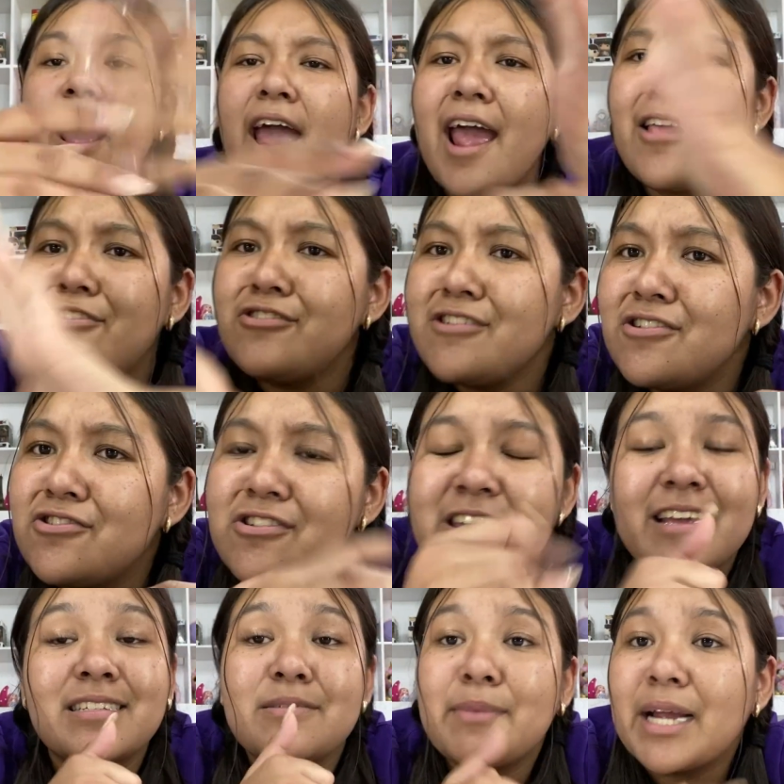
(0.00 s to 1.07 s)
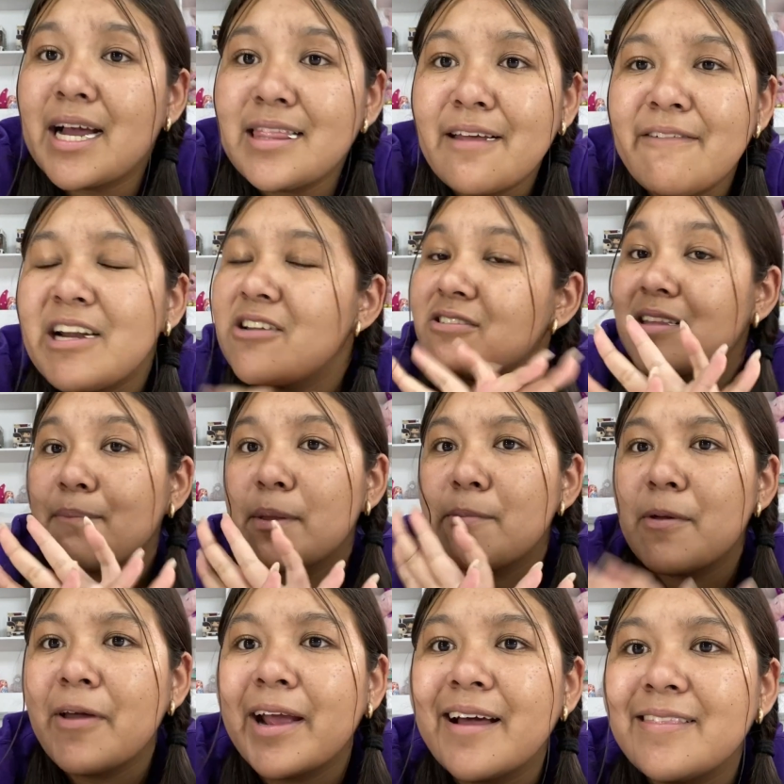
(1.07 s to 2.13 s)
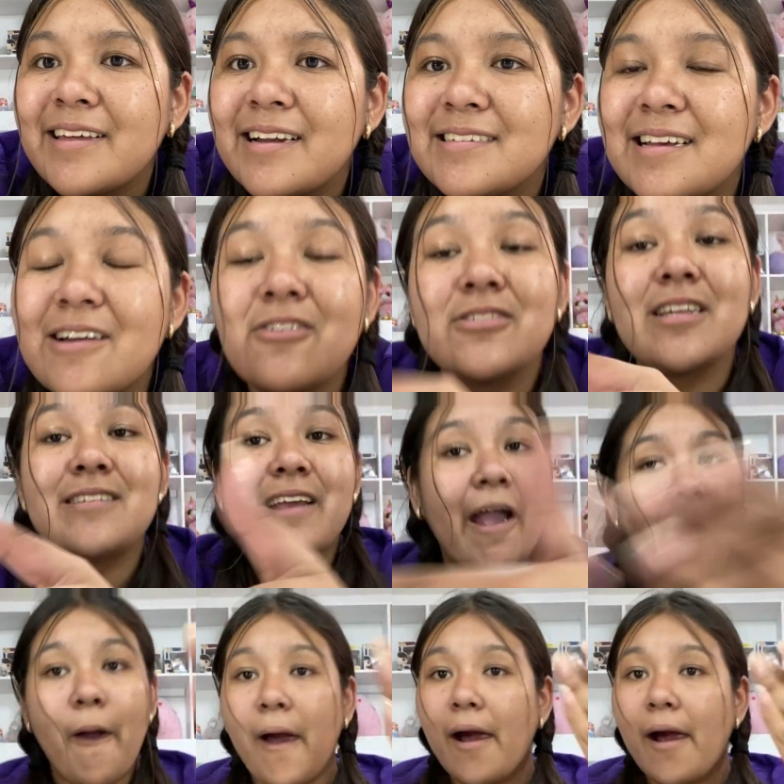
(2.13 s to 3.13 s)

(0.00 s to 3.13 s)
Entonces yo dije, si me encanta verlos, también me va a encantar hacerlos. Así que